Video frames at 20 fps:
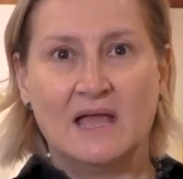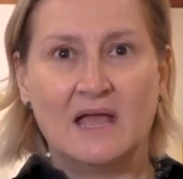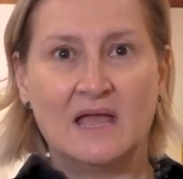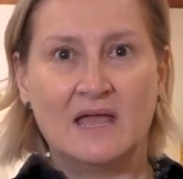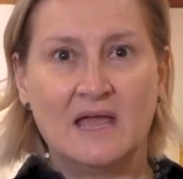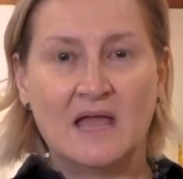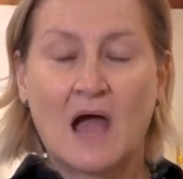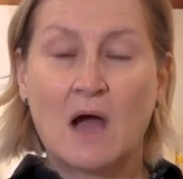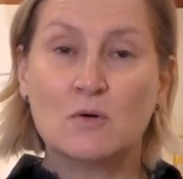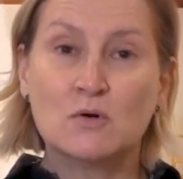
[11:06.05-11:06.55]

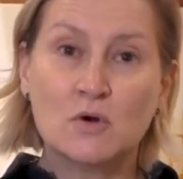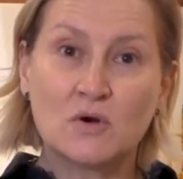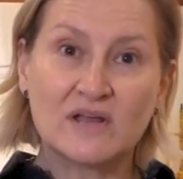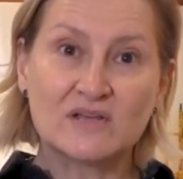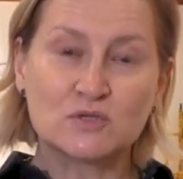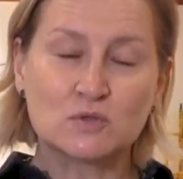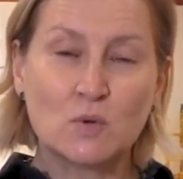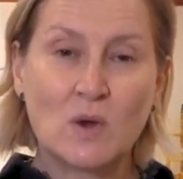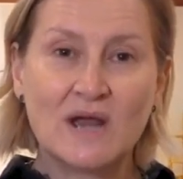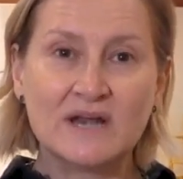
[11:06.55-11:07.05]
eh,
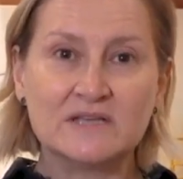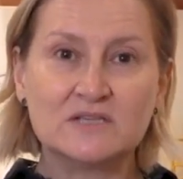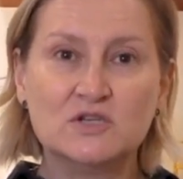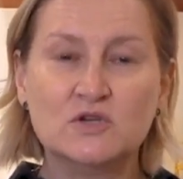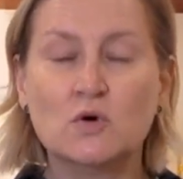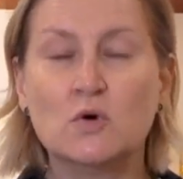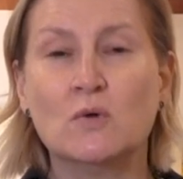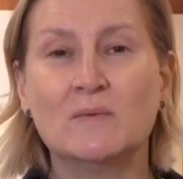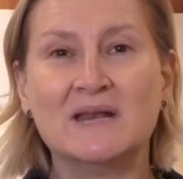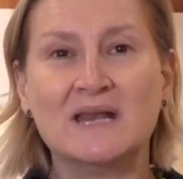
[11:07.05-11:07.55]
Aurora Suárez
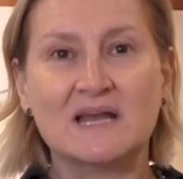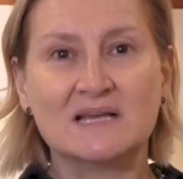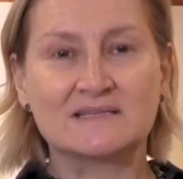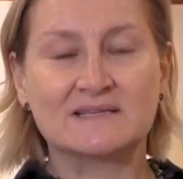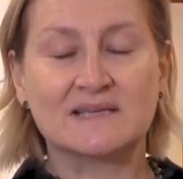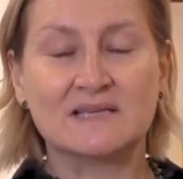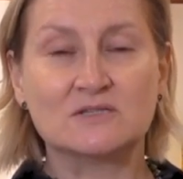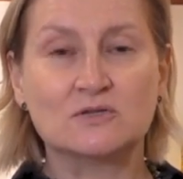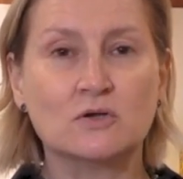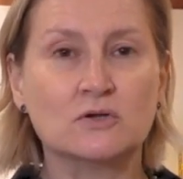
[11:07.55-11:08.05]
y Hugo
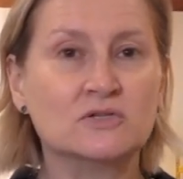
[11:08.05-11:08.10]
Velázquez,